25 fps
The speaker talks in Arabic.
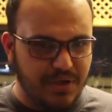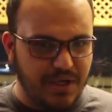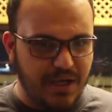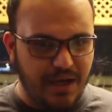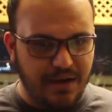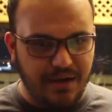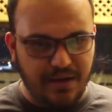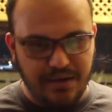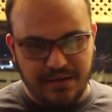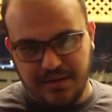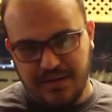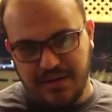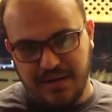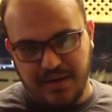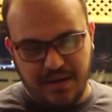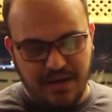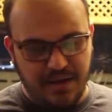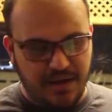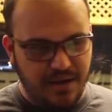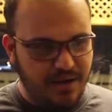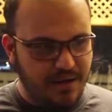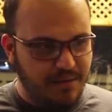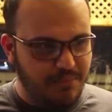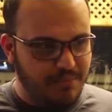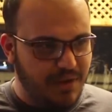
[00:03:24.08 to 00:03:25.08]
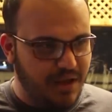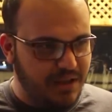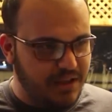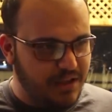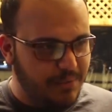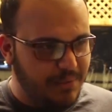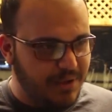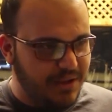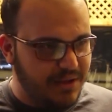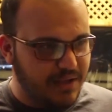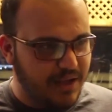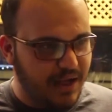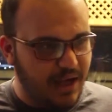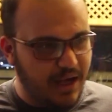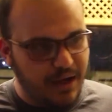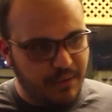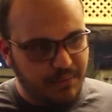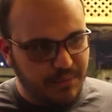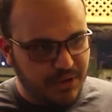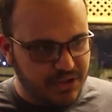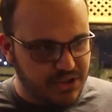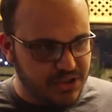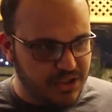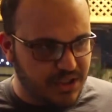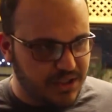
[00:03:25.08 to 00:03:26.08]
كان عندنا مأدبة
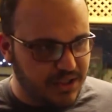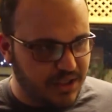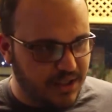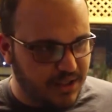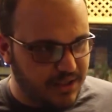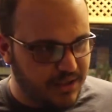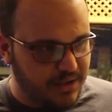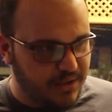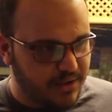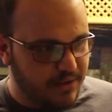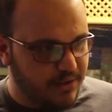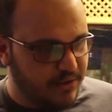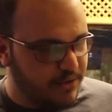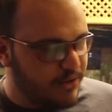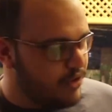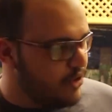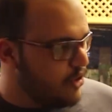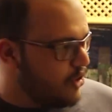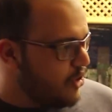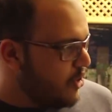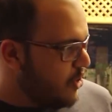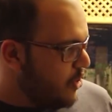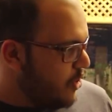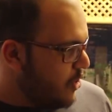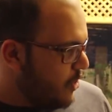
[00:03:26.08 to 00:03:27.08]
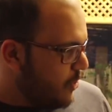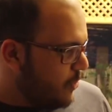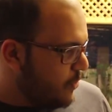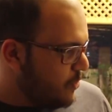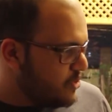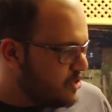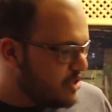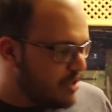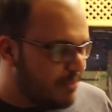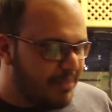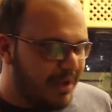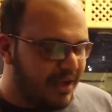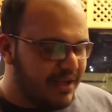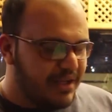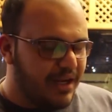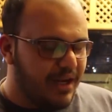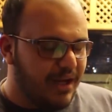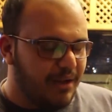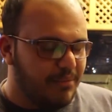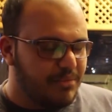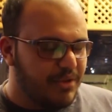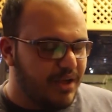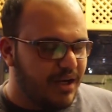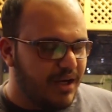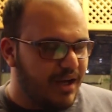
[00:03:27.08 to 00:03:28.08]
الطعام عند صديقنا وتجمعنا
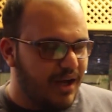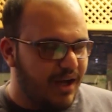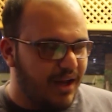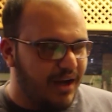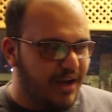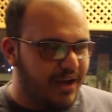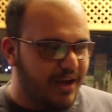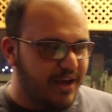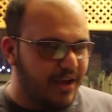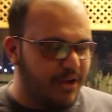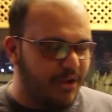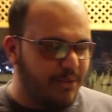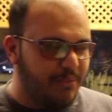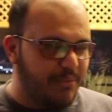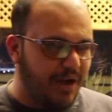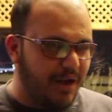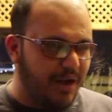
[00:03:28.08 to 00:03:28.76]
الحمد لله على خير